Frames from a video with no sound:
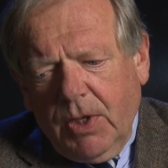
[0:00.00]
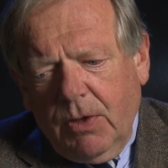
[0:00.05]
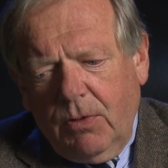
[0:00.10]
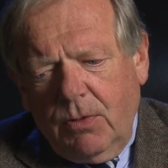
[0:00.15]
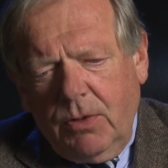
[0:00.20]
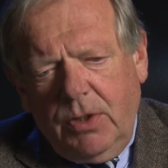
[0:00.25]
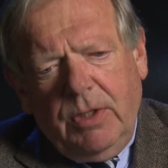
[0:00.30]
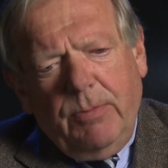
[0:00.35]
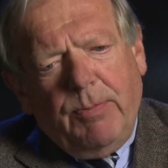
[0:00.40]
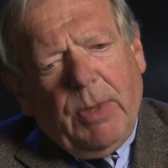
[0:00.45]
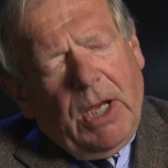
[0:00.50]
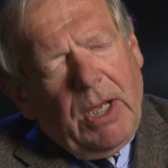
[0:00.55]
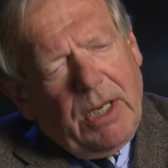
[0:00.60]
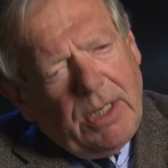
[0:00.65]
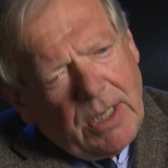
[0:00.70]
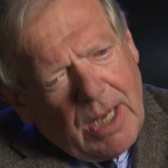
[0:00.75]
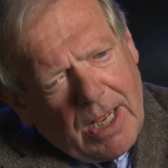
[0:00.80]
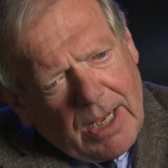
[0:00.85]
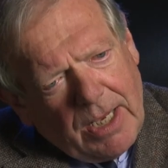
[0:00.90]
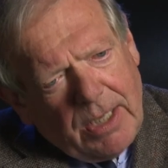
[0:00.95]
Und die
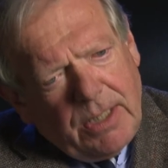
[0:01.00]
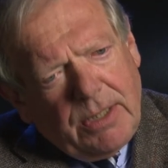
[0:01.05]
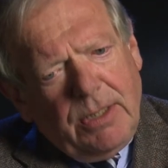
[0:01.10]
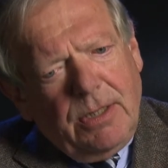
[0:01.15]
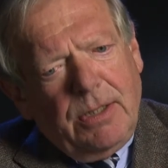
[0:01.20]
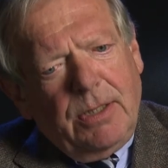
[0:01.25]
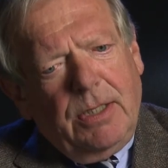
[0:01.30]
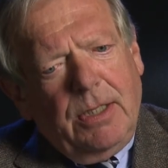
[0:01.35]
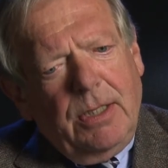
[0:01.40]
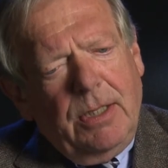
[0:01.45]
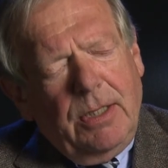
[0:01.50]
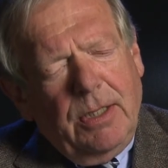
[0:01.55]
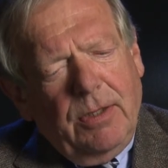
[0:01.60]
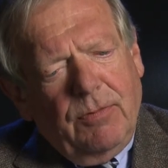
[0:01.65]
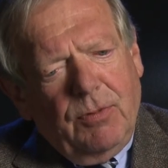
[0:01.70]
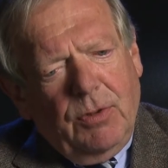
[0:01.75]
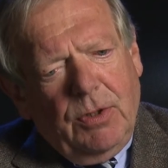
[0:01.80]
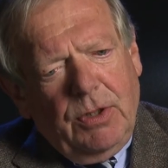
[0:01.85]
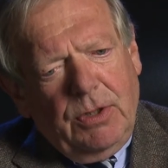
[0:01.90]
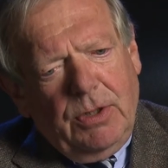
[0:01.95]
beiden eigenen
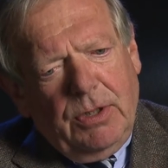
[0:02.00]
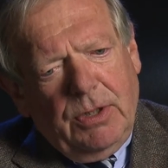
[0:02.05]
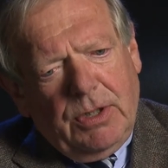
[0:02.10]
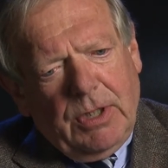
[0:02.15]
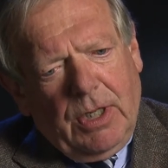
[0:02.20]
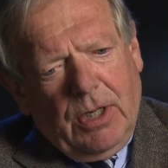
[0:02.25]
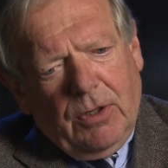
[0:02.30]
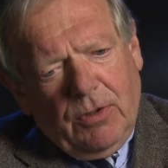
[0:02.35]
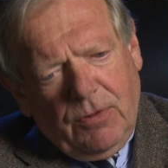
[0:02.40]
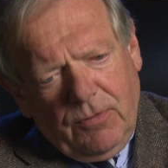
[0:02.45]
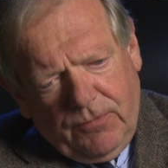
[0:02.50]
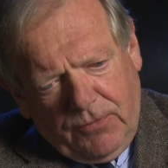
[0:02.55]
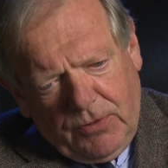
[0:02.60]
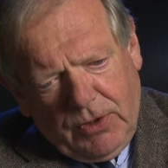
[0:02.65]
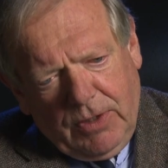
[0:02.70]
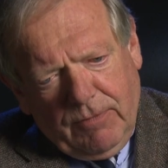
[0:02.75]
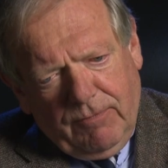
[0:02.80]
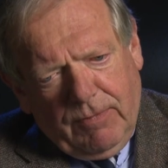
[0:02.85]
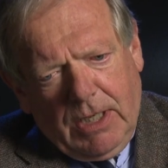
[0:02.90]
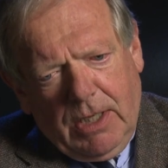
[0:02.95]
Kinder wurden getauft.
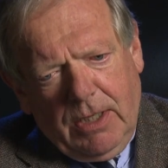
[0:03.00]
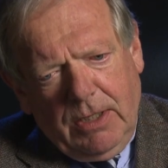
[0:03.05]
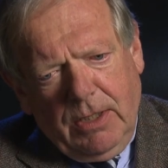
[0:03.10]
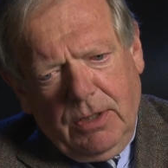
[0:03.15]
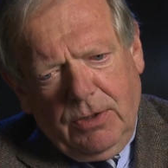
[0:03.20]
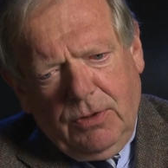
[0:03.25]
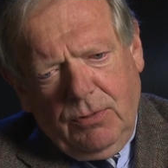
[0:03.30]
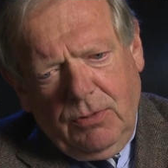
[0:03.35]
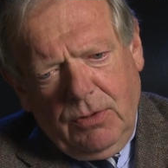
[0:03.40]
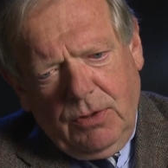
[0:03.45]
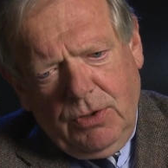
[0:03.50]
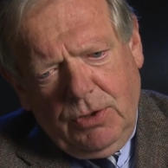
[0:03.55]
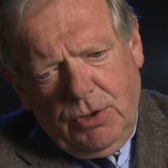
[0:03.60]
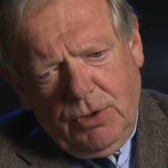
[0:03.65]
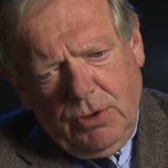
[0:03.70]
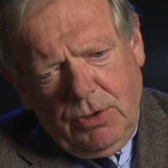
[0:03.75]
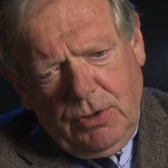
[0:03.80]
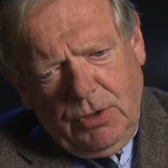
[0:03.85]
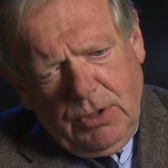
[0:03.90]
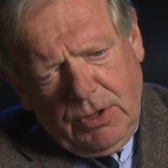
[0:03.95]
Der war natürlich
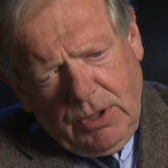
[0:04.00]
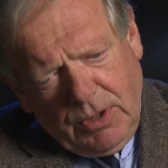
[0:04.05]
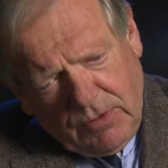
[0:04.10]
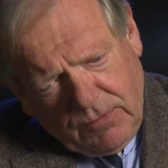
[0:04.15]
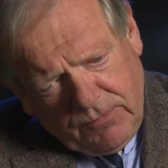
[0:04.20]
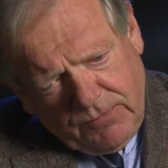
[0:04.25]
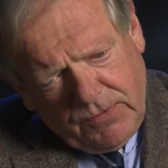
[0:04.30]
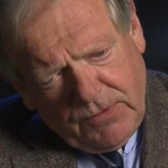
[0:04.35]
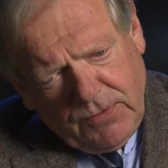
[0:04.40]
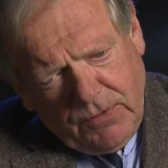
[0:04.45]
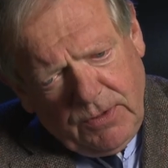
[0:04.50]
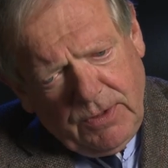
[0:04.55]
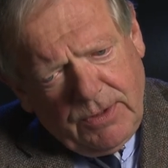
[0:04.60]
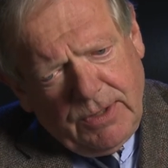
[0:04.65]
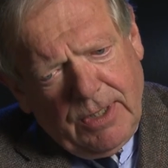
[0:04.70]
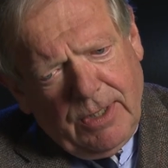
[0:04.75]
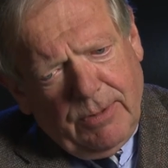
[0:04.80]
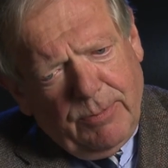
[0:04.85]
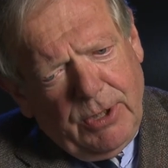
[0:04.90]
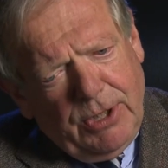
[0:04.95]
schon getauft,
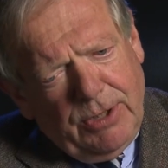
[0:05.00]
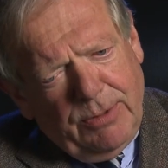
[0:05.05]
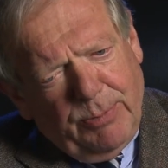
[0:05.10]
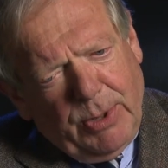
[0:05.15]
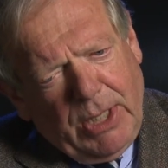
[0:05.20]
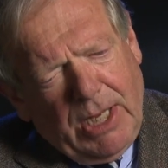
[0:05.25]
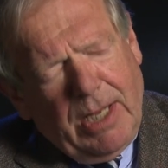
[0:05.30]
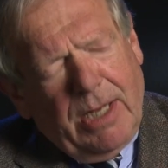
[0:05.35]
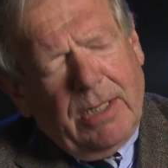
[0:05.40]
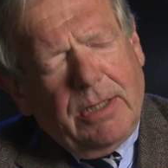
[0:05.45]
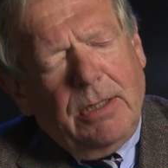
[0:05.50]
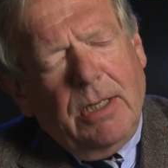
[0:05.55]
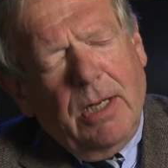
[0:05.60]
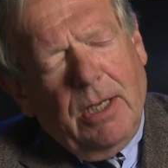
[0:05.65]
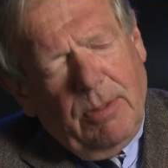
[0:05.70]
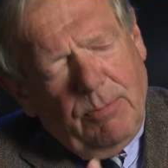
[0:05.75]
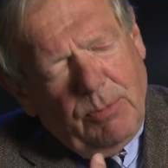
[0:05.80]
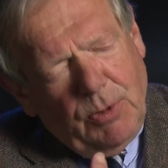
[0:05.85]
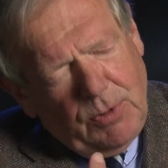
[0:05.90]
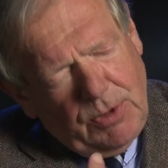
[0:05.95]
sollte aber einen Paten
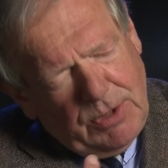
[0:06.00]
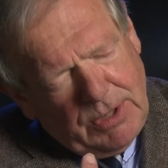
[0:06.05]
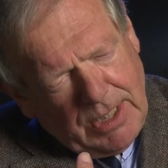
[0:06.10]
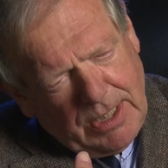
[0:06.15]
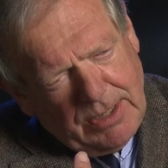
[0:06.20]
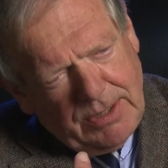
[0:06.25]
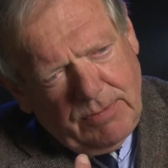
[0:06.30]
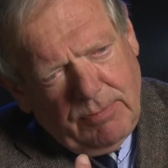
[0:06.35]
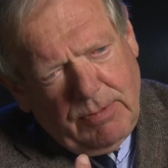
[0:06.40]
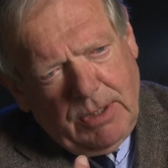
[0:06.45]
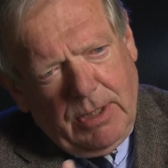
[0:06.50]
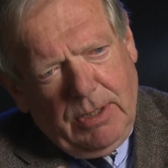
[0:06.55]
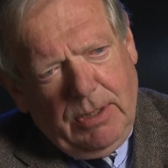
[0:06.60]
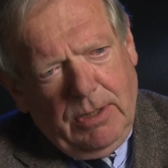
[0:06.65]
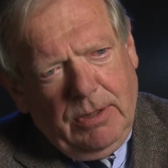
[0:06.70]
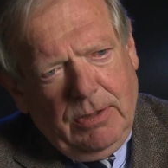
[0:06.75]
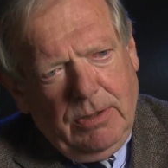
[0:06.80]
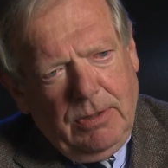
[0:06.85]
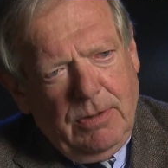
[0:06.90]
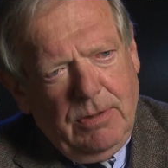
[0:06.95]
haben und das war
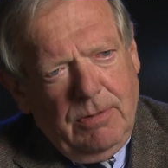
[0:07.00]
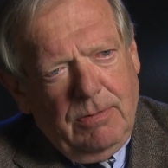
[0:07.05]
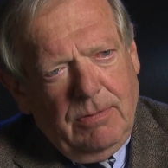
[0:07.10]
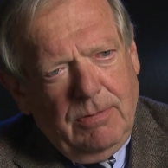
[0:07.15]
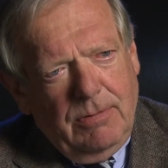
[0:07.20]
ich.